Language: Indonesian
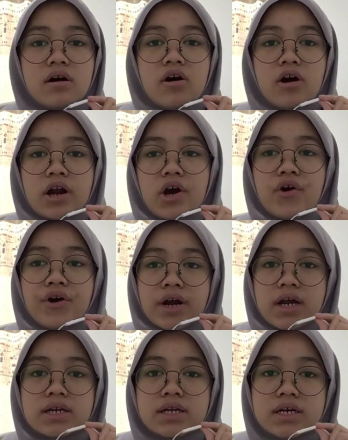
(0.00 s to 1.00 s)

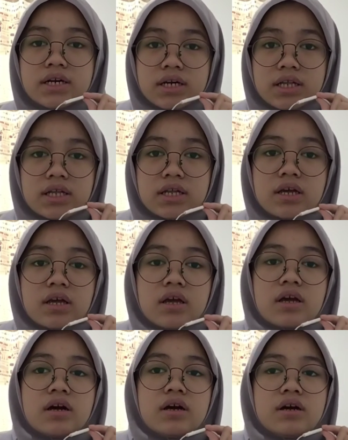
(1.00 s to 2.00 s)
orang-orang dari
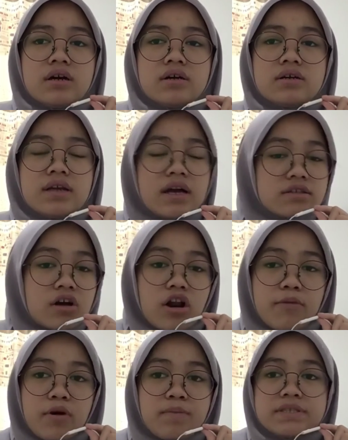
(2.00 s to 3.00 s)
ya
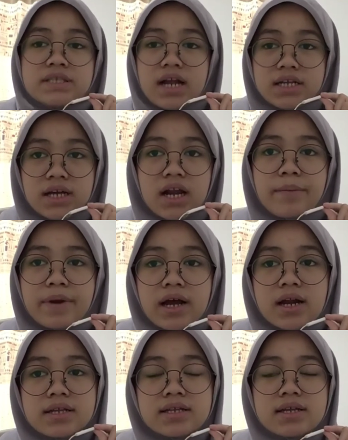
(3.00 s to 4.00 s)
sekelompok penjelajah lah
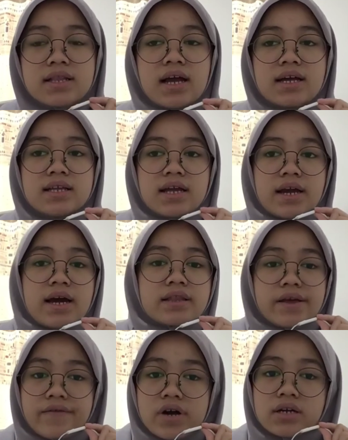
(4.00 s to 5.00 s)
mereka lagi nyari
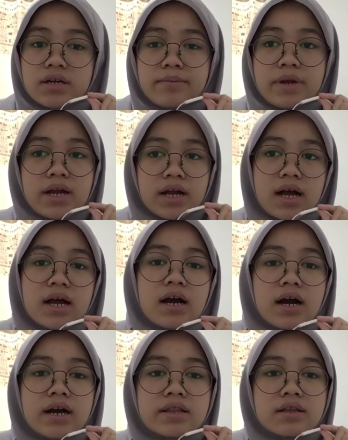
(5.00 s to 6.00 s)
artefak dan mereka
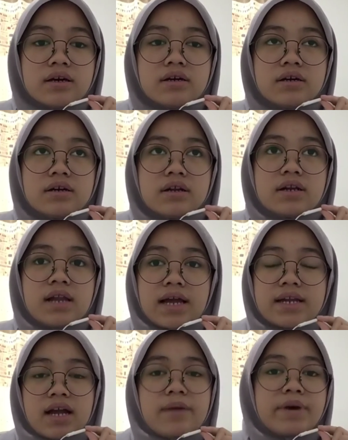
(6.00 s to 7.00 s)
uh,
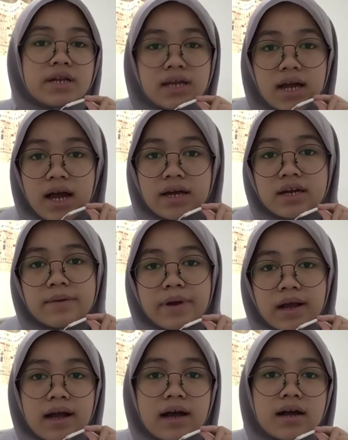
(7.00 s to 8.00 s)
lagi di kampanye akhirnya
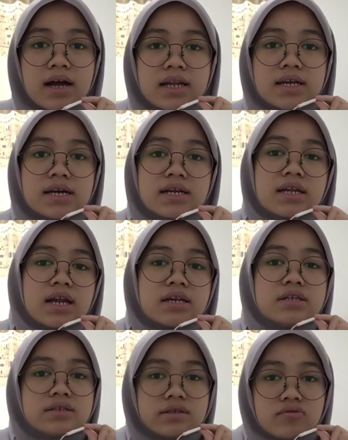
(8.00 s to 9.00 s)
mereka gali-gali lah
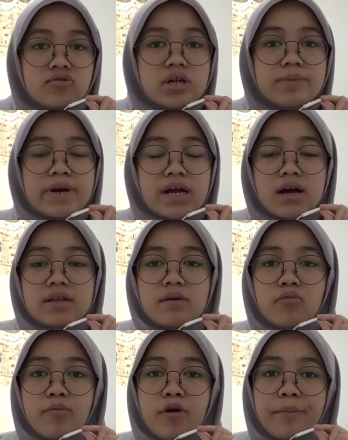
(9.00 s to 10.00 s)
di situ dan mereka
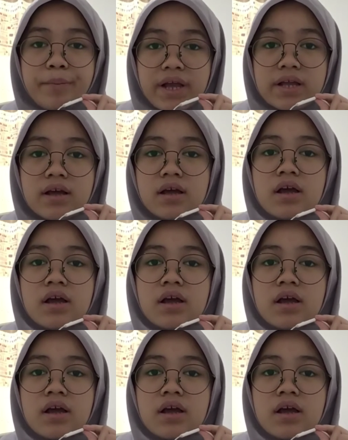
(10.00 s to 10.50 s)
ketemu Pompei